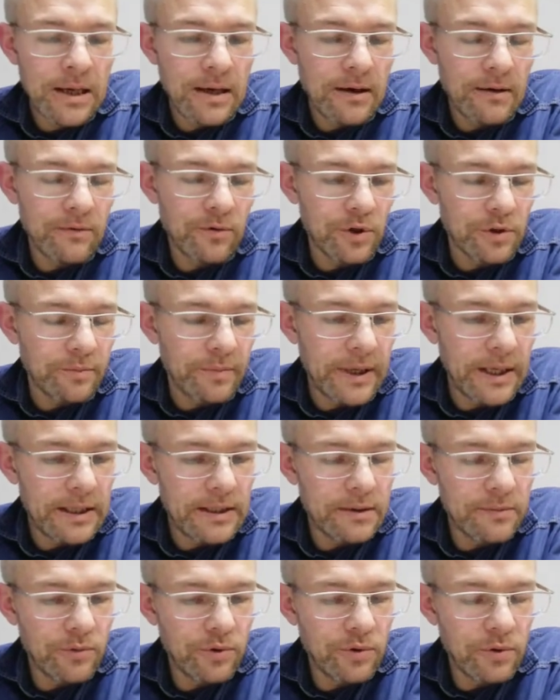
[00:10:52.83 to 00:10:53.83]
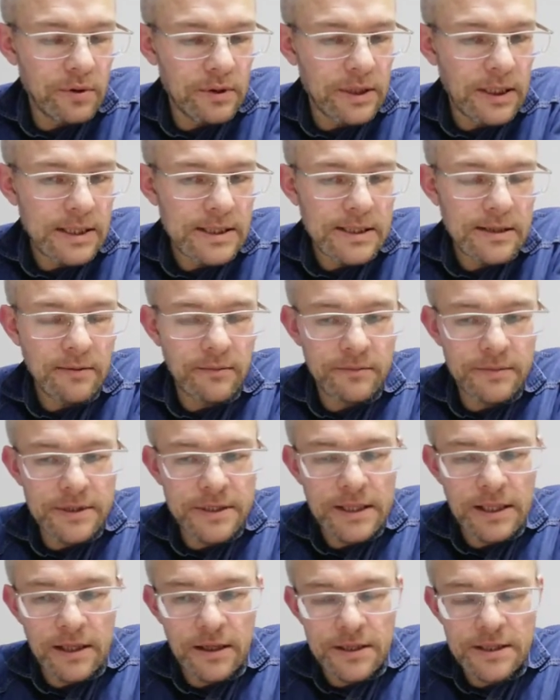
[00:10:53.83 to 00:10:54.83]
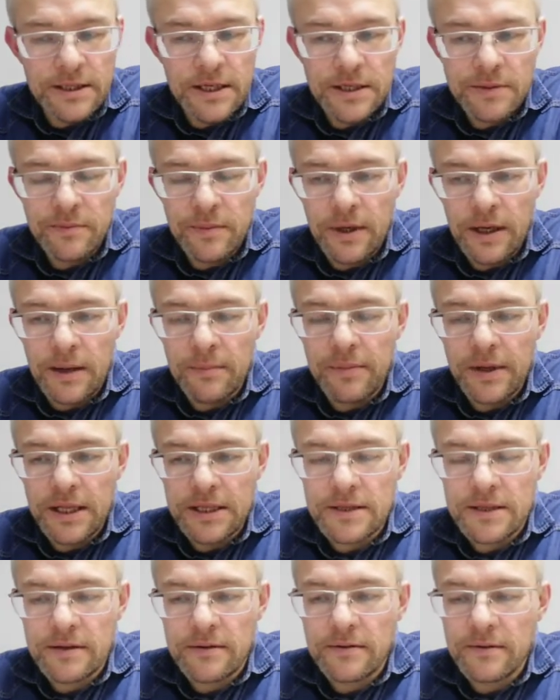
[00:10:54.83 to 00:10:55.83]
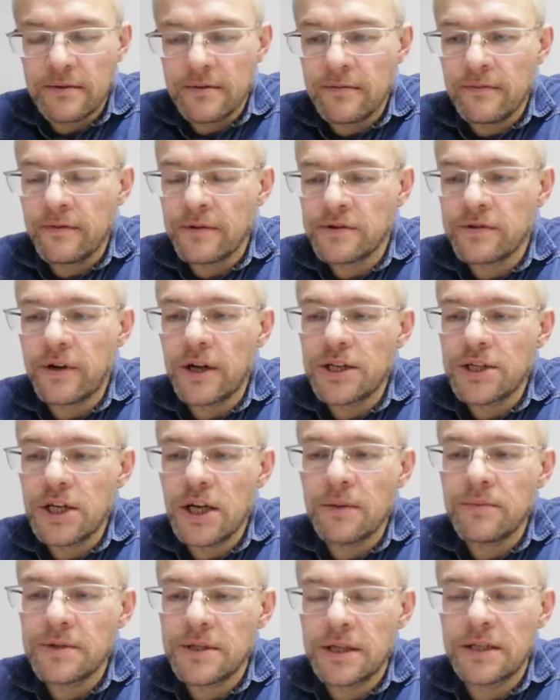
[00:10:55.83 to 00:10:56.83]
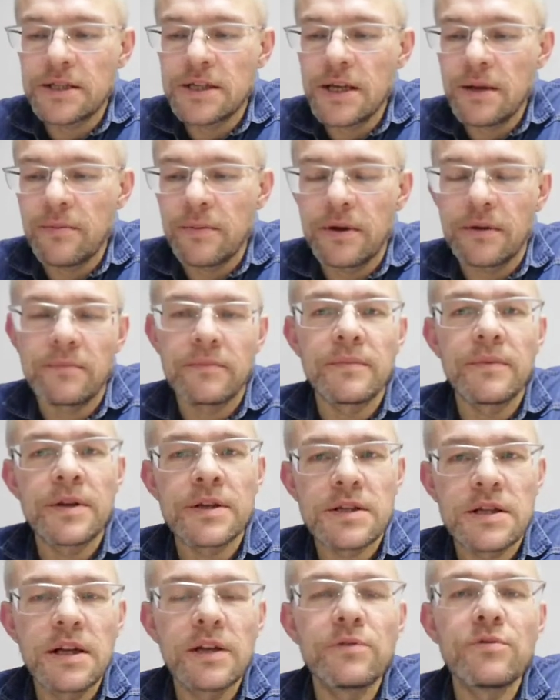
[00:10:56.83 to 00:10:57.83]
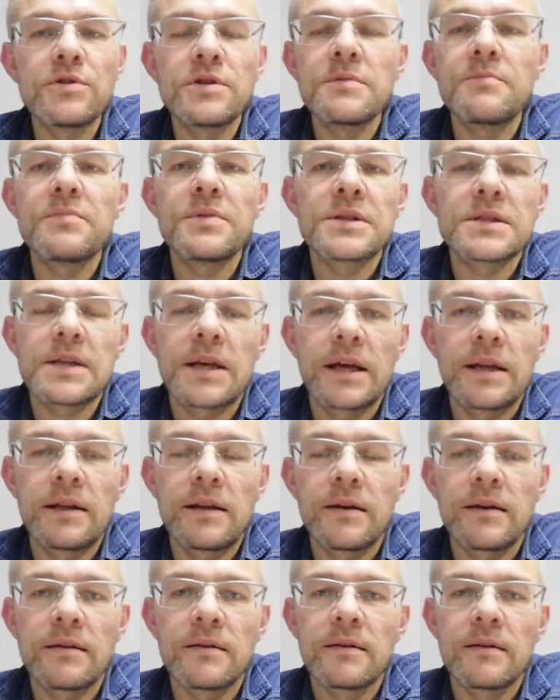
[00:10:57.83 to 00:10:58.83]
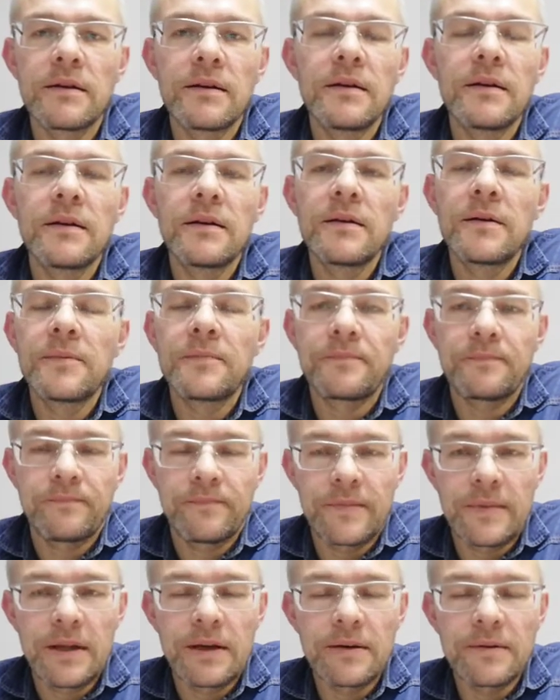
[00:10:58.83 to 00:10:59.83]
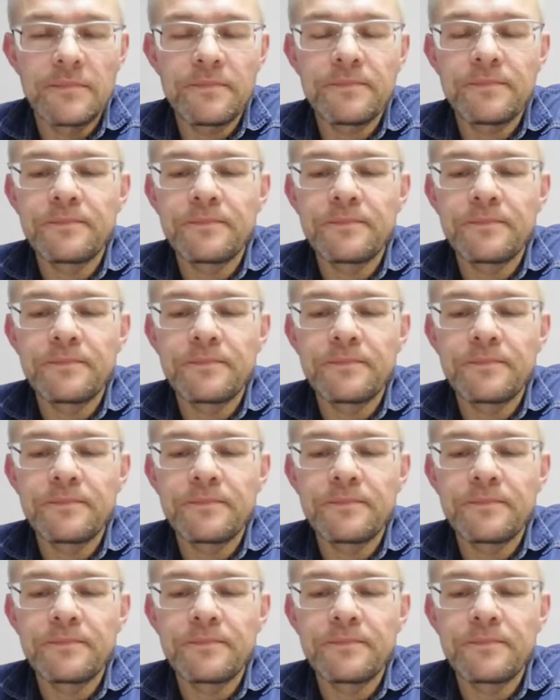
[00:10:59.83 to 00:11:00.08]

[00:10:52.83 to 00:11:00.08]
Вот, поэтому на самом деле здесь мы опять возвращаемся к теме «Исследуйте Писание». Да?